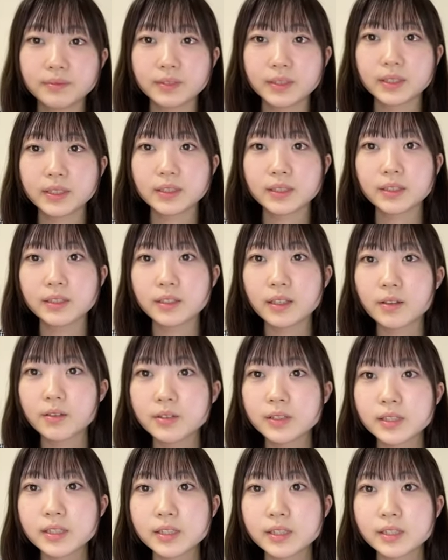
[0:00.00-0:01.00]
全然楽
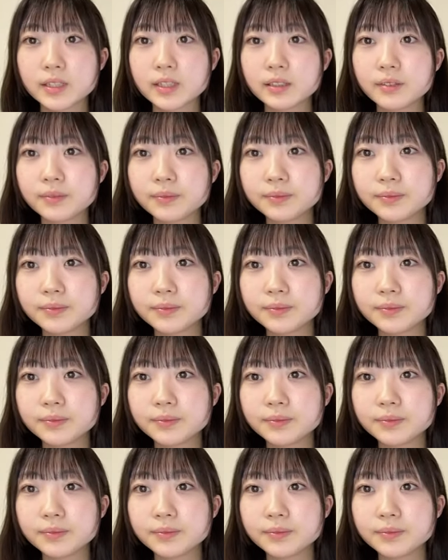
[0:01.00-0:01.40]
しいし